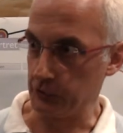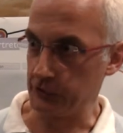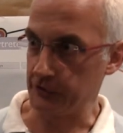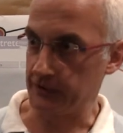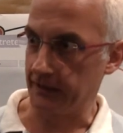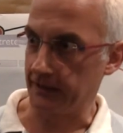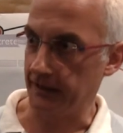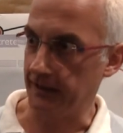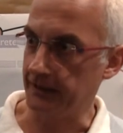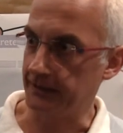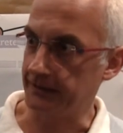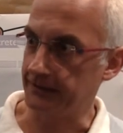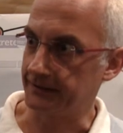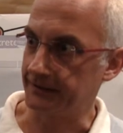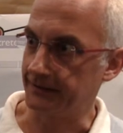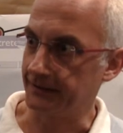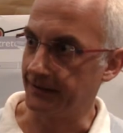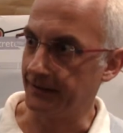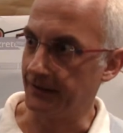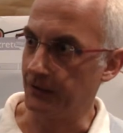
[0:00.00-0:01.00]
Österreich
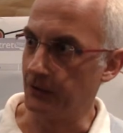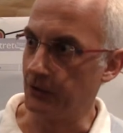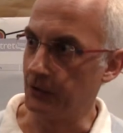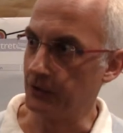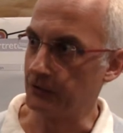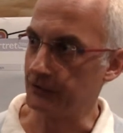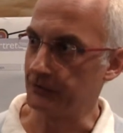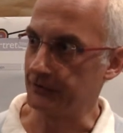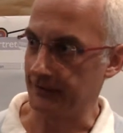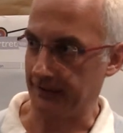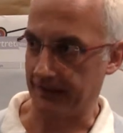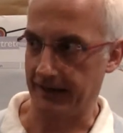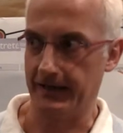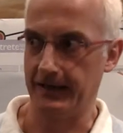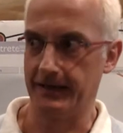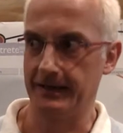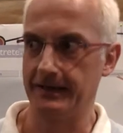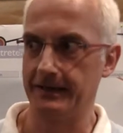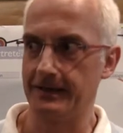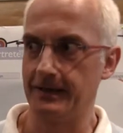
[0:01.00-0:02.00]
und
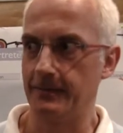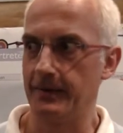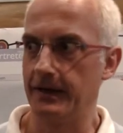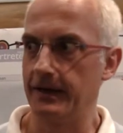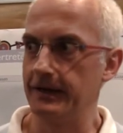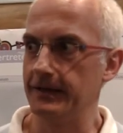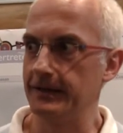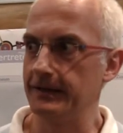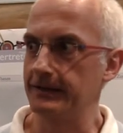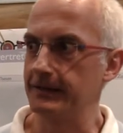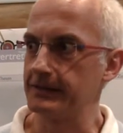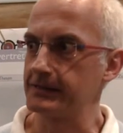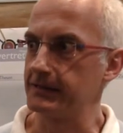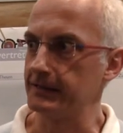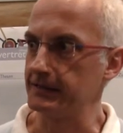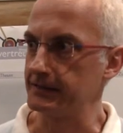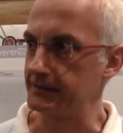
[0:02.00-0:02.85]
gerade dabei, das